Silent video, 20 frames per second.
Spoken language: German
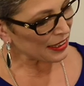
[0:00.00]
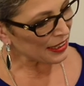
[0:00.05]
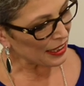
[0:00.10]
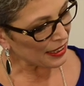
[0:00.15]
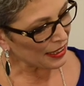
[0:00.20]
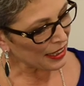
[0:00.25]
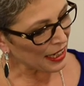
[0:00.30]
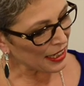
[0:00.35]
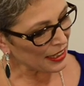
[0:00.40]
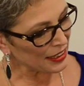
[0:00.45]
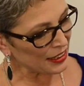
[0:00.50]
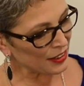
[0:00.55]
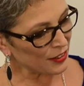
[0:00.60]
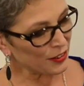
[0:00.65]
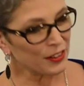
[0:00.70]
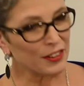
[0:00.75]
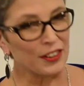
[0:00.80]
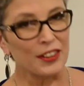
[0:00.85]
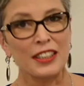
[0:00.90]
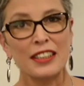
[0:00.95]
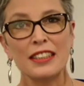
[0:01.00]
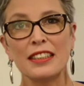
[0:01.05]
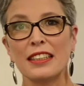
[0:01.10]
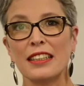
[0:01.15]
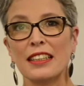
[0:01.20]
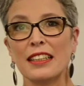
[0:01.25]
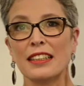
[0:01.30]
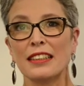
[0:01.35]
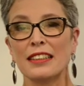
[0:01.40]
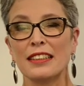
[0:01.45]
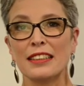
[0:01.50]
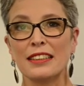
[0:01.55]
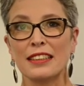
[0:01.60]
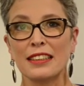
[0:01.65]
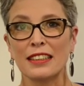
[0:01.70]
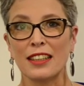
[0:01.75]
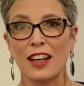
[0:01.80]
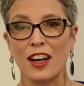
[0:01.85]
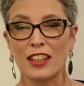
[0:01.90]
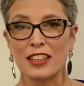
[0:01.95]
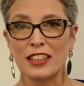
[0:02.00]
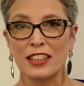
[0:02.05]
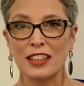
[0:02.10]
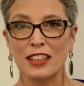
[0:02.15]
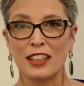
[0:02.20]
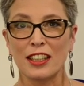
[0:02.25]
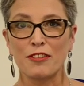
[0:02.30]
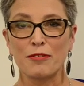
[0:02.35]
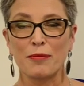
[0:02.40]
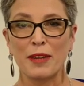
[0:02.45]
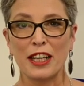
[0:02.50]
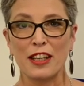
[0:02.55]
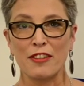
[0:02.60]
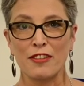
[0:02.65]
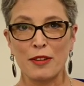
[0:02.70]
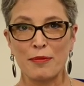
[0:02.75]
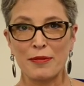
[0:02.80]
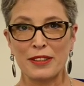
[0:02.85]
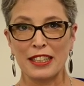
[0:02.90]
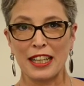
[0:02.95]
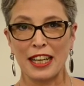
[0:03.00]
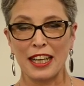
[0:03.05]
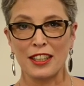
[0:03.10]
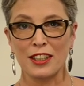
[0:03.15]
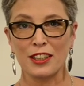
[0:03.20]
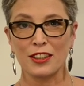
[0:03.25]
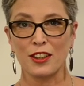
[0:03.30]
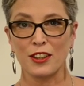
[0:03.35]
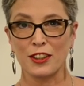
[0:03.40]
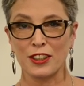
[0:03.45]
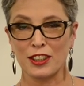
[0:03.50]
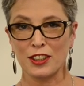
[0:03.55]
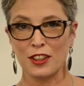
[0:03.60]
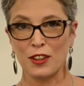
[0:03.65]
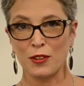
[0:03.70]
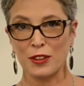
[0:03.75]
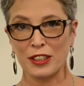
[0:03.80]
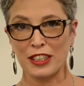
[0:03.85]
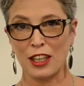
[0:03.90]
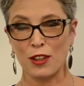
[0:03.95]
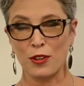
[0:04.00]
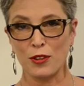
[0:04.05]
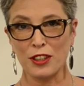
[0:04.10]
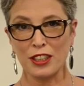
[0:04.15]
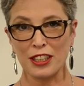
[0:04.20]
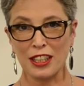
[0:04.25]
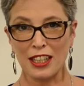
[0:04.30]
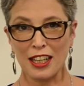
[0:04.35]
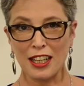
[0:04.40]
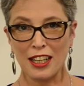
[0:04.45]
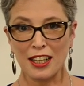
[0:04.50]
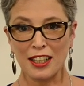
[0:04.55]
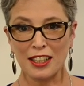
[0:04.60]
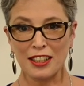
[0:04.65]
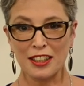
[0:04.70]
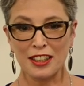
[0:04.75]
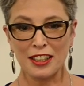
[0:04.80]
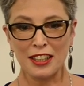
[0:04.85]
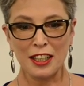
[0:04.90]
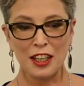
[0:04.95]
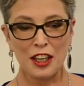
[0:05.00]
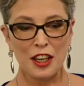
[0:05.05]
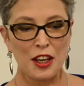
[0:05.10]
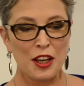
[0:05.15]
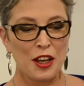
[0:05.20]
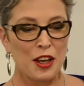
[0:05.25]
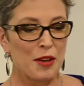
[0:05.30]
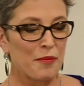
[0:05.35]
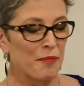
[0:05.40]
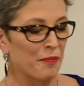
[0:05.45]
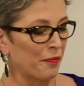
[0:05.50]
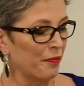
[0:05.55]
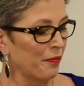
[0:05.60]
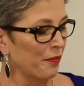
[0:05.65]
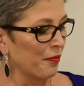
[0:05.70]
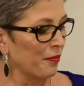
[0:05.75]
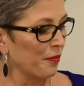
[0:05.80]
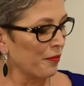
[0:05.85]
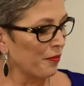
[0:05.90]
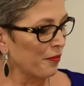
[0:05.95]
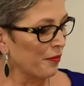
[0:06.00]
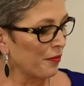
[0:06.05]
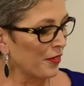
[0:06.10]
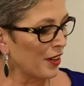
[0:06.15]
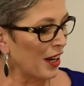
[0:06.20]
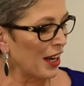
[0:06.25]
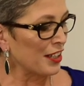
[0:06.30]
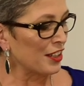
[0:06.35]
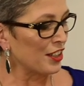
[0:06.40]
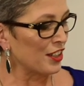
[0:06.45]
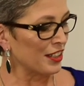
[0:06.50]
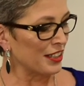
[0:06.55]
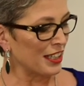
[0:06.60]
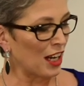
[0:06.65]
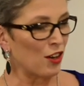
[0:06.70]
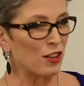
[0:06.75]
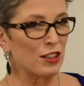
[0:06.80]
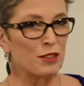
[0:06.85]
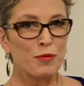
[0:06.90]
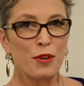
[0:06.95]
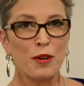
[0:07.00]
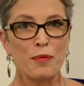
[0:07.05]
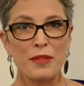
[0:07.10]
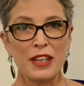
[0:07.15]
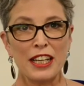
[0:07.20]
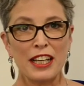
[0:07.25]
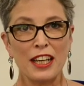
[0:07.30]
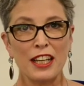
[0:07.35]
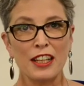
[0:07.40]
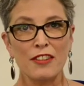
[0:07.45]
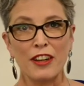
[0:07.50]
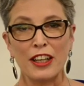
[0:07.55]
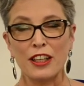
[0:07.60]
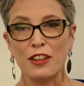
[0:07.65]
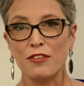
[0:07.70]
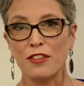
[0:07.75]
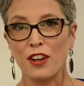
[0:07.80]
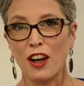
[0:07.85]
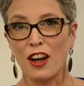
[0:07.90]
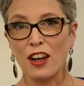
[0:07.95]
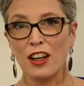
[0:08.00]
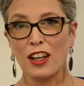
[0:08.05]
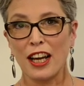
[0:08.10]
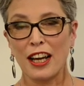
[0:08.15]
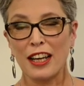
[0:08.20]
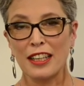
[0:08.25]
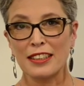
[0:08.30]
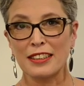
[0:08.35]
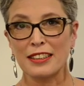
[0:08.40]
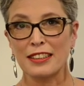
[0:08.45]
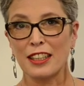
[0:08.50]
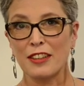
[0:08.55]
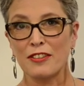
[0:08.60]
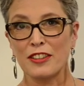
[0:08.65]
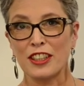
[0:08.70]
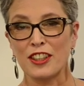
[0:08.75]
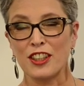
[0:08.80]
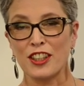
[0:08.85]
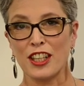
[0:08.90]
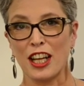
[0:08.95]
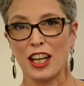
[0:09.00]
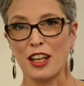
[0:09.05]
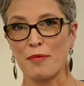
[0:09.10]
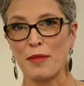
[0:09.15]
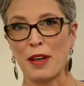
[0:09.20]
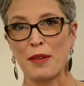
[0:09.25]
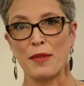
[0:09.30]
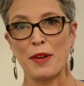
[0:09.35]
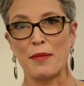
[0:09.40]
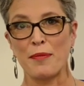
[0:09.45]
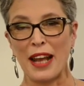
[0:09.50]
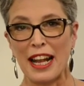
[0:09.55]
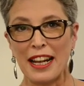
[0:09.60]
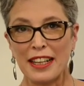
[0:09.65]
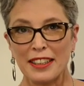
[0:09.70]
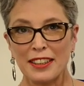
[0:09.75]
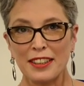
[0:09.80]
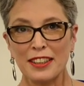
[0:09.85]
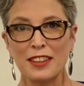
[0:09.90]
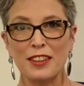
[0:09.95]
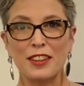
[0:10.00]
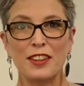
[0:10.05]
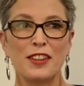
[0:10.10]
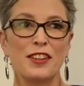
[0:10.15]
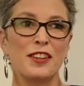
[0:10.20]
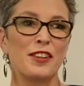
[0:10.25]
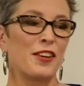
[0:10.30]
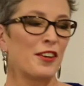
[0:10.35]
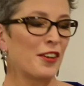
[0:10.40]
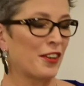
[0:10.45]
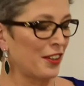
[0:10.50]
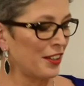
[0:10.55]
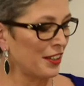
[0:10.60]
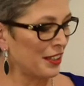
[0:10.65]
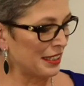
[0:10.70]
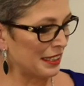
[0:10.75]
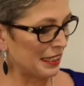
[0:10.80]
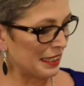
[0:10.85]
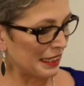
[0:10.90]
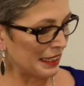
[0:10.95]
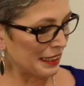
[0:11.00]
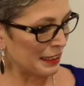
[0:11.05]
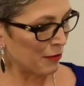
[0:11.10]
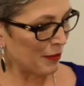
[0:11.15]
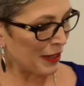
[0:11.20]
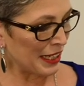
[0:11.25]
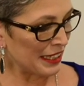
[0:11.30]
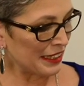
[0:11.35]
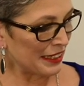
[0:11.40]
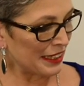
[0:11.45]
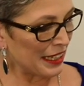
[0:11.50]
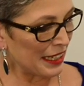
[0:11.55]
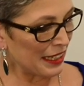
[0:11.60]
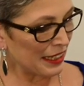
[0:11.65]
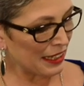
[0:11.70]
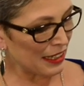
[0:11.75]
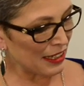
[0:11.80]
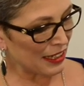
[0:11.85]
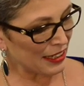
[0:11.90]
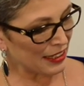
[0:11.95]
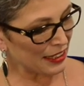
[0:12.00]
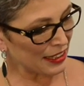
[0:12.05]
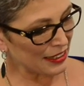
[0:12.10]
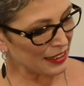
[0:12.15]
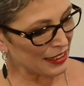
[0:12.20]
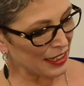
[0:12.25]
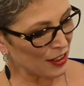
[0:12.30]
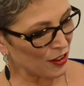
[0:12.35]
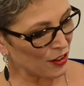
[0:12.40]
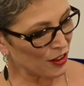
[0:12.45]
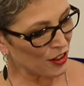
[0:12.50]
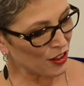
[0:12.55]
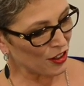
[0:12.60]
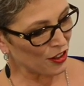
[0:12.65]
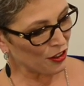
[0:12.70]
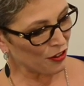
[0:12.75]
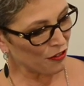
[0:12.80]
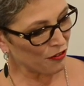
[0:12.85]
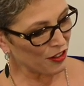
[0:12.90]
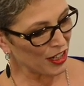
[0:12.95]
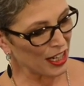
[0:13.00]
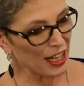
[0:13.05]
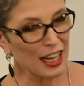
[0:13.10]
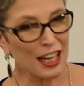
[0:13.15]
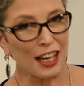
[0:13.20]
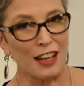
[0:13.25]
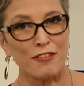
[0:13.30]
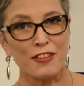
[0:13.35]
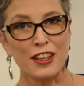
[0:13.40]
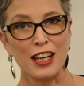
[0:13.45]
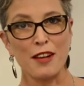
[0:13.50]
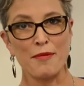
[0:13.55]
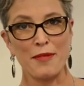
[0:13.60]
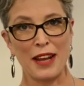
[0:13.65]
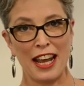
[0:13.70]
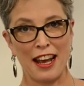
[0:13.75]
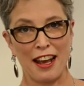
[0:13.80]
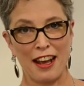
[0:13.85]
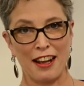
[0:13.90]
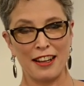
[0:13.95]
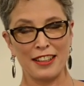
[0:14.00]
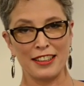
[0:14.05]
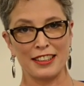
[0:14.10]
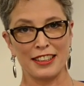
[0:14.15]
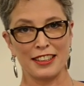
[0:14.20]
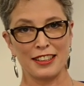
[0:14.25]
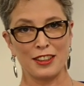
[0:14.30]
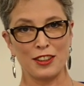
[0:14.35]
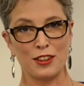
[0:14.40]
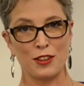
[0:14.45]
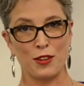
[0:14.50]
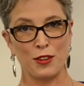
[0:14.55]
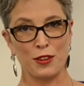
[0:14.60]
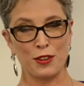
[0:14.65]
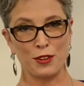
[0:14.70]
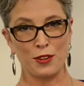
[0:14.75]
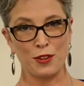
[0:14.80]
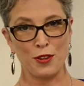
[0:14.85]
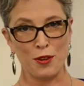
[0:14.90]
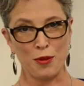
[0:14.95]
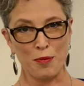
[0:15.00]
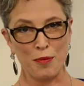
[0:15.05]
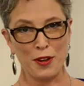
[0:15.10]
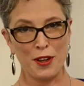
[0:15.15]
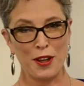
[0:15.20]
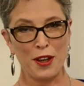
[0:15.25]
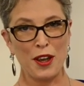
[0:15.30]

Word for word: dann kannst du dir diese Karte auf meiner Website kostenlos herunterladen. Kannst das ausprobieren. Wenn du Fragen hast, darfst du dich gerne bei mir melden. Und das Medizinrad ist natürlich noch viel, viel mehr als dieses Horoskop.